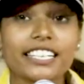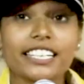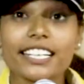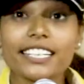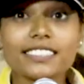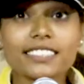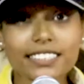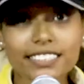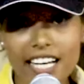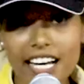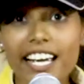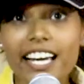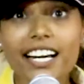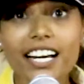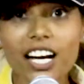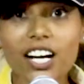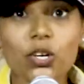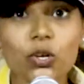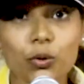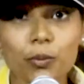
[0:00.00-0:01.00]
कि सताया
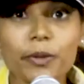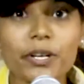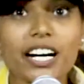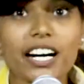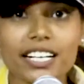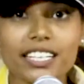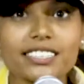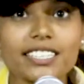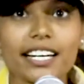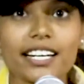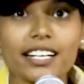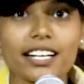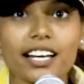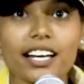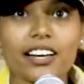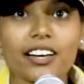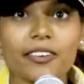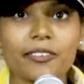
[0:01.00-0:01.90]
ना करो बिरानी जाई ने